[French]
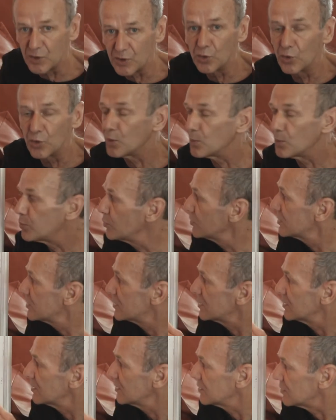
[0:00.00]
En plus,
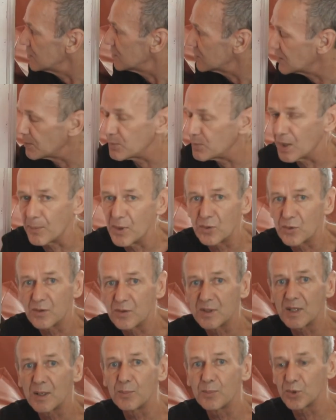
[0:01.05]
euh, ça permet
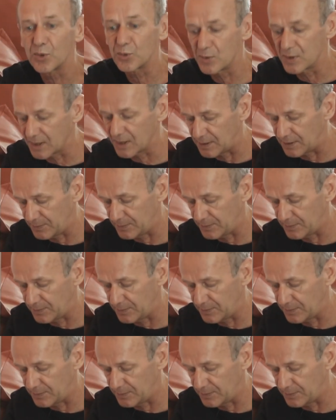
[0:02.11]
d'utiliser le produit scalaire.